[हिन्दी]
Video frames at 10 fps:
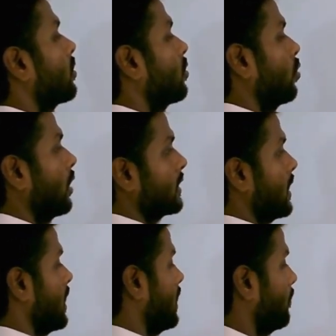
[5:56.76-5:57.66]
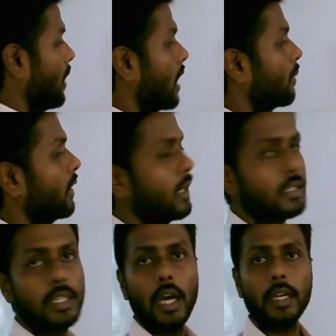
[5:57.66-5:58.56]
थोड़ा सा प्लांट ब्रीडिंग
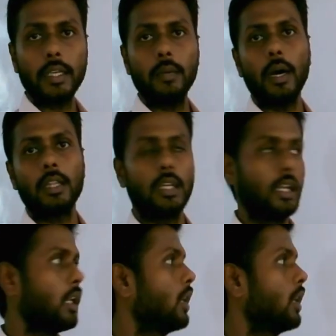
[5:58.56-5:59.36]
से हट के बात करें